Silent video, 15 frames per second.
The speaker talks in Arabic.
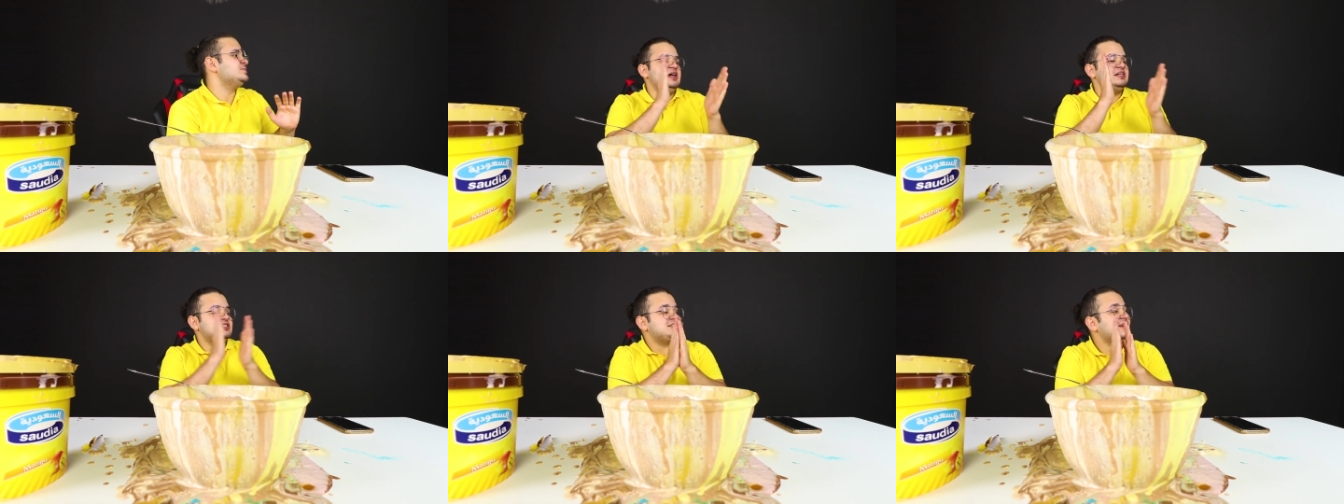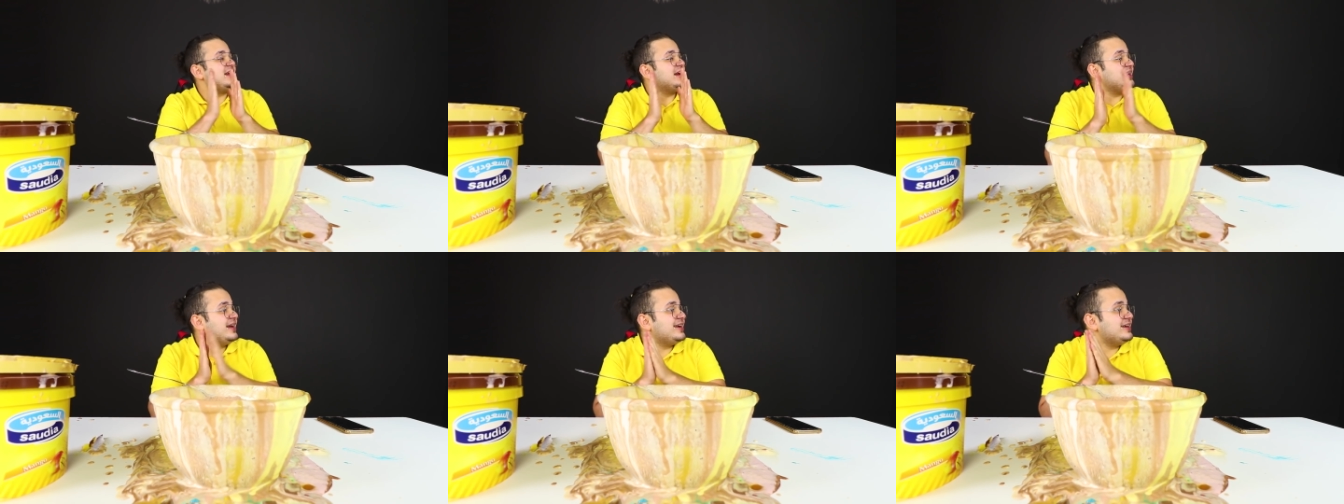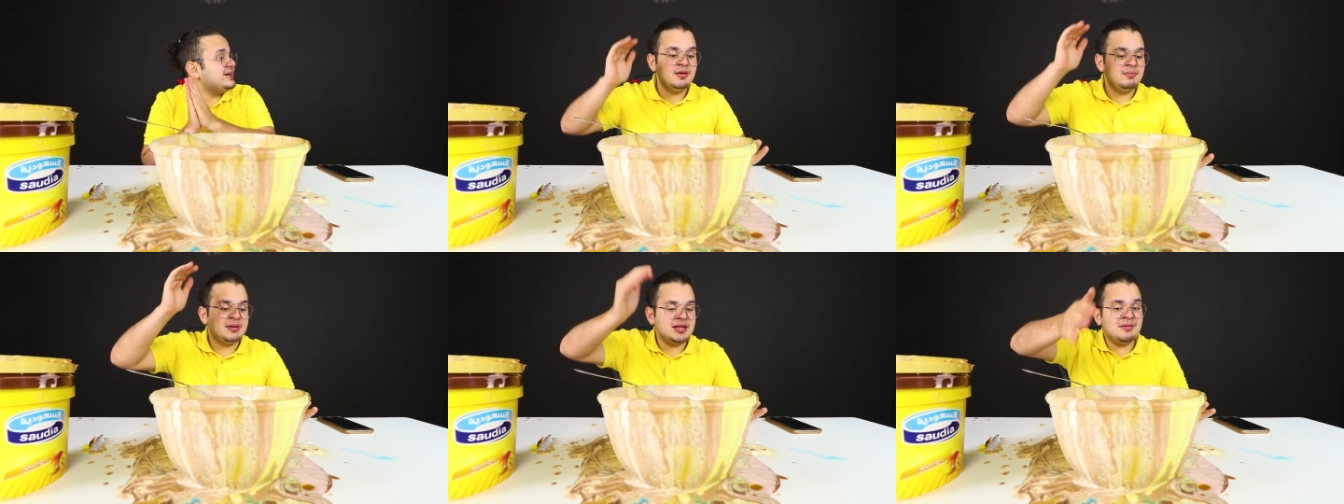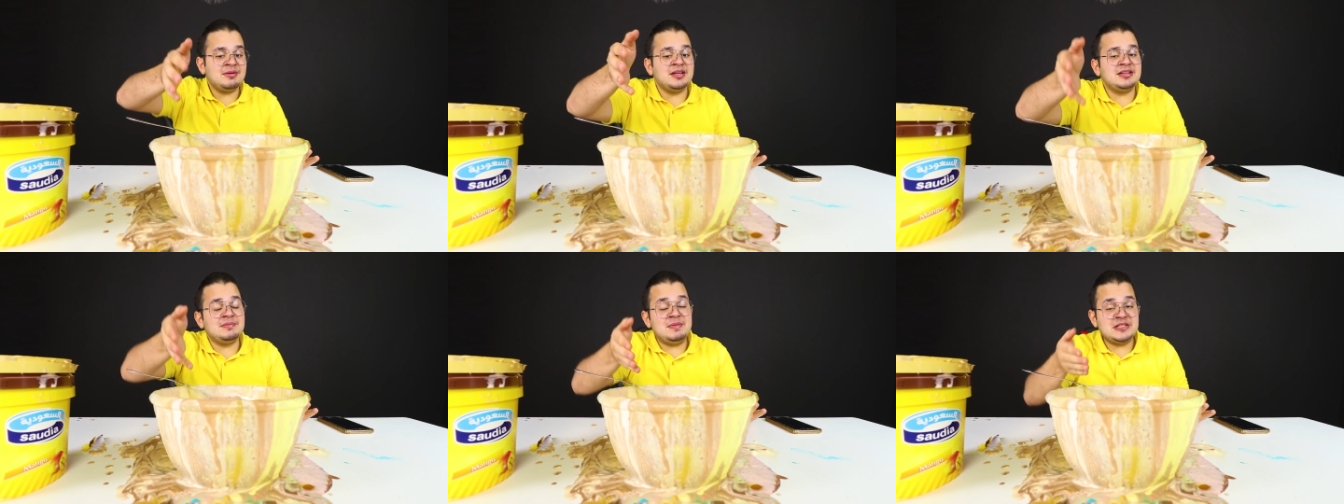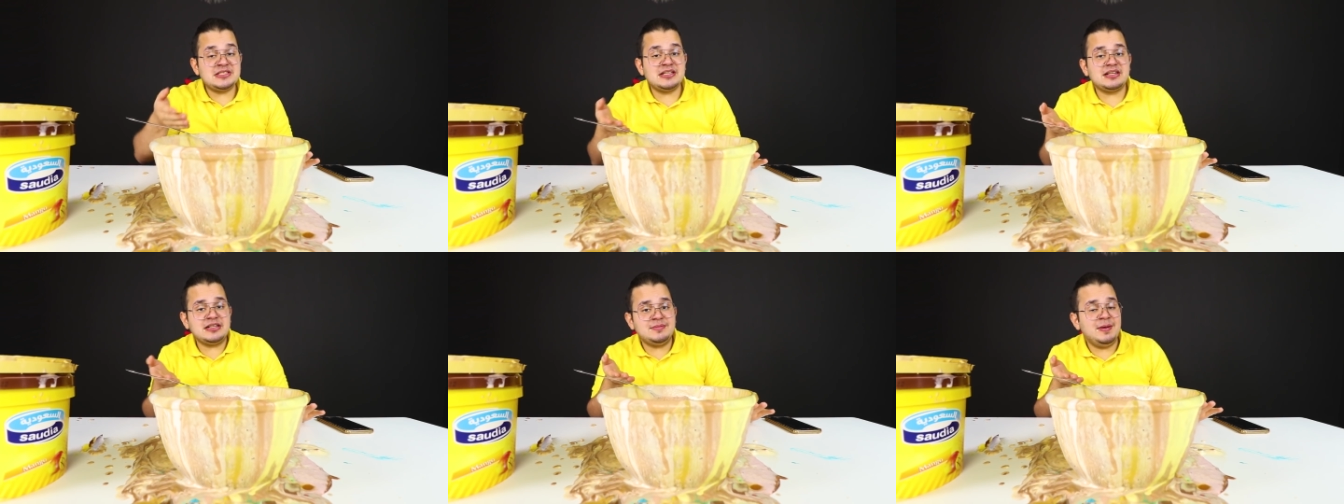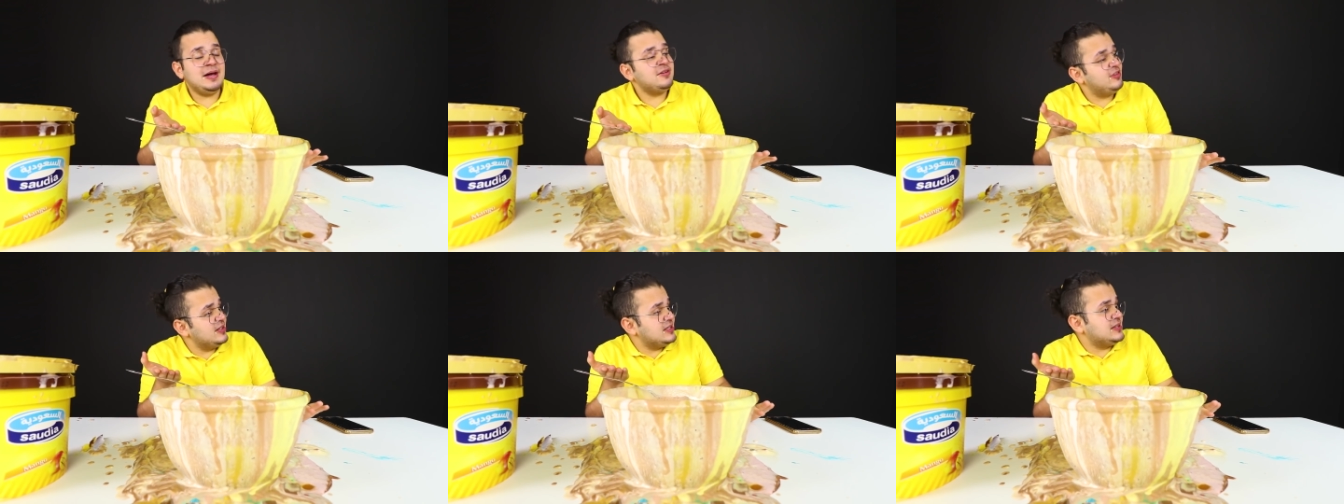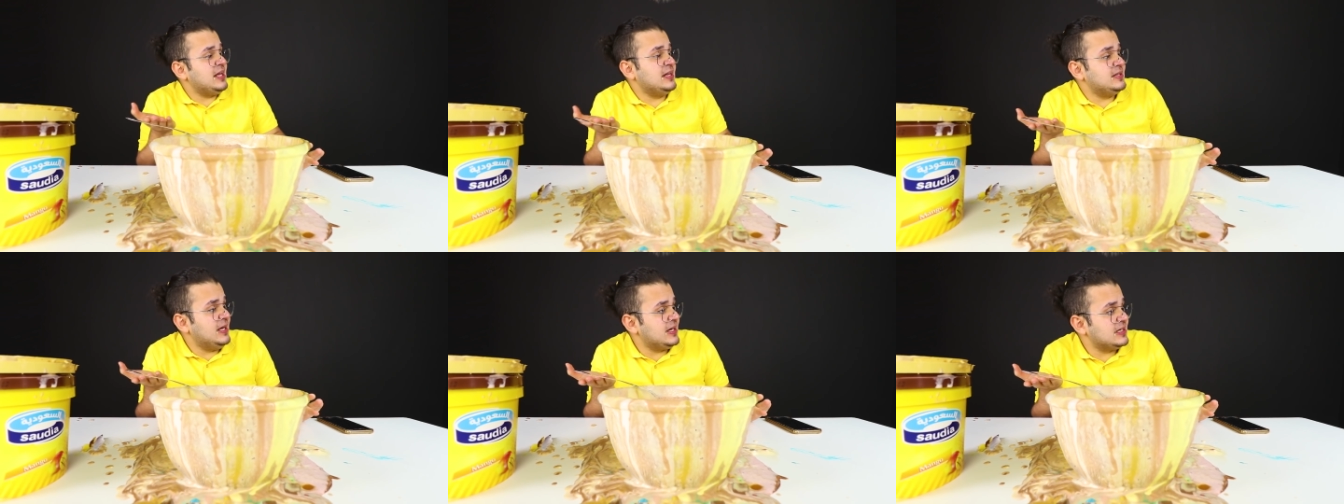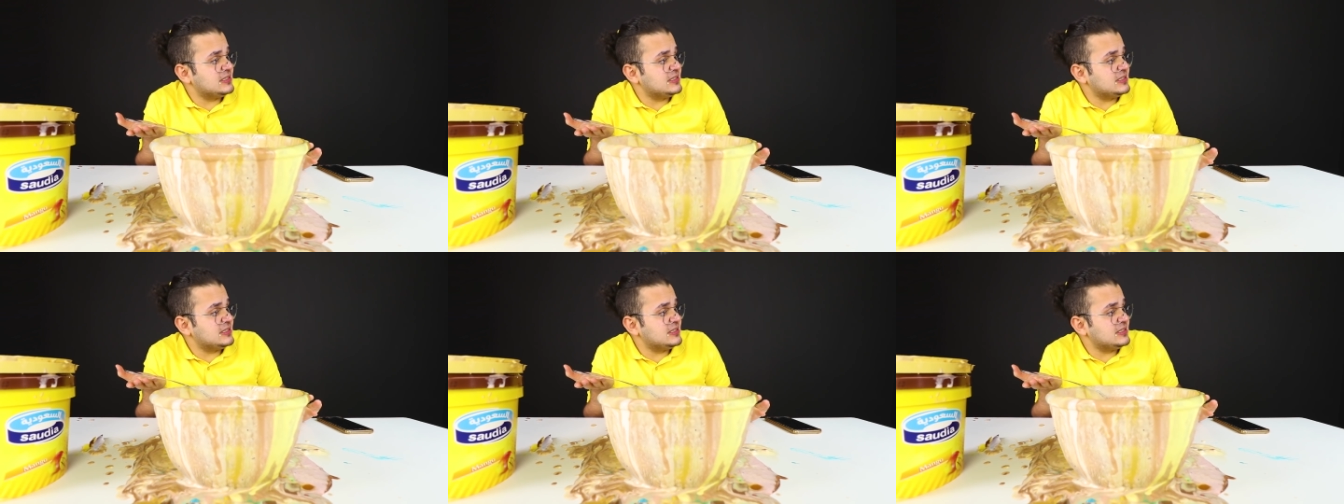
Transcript: ايش رايك ما دامك انت ما شاركت معي في هذا التحدي حق